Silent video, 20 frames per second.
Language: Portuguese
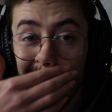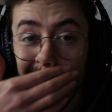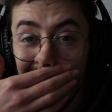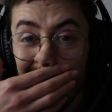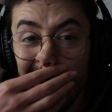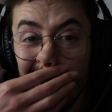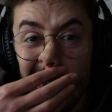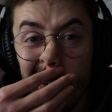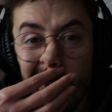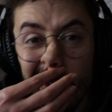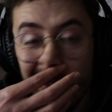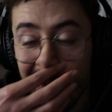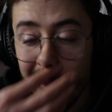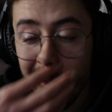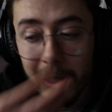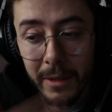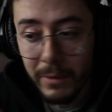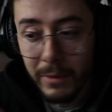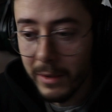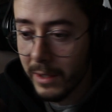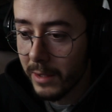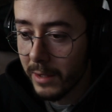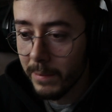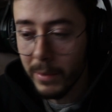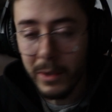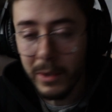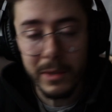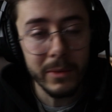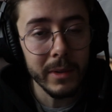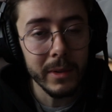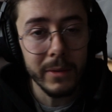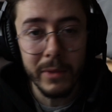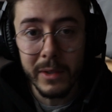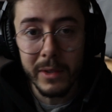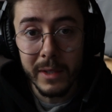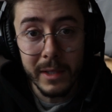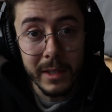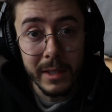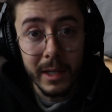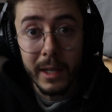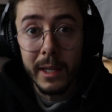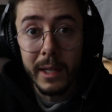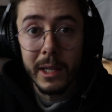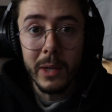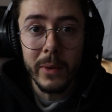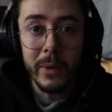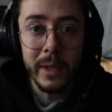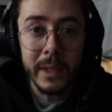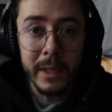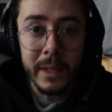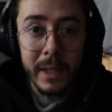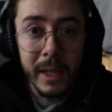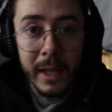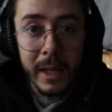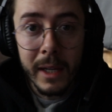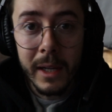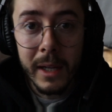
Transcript: que vocês que vocês postam, que vocês clicam aí,